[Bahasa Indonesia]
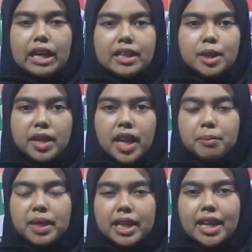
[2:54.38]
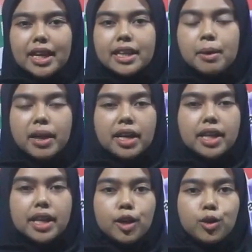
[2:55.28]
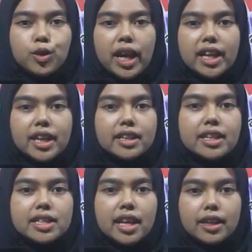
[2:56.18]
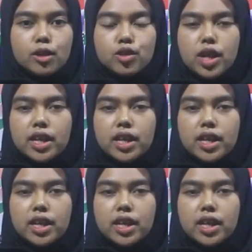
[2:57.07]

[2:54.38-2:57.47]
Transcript: Demikian berita yang kami hadirkan untuk Anda di Start News.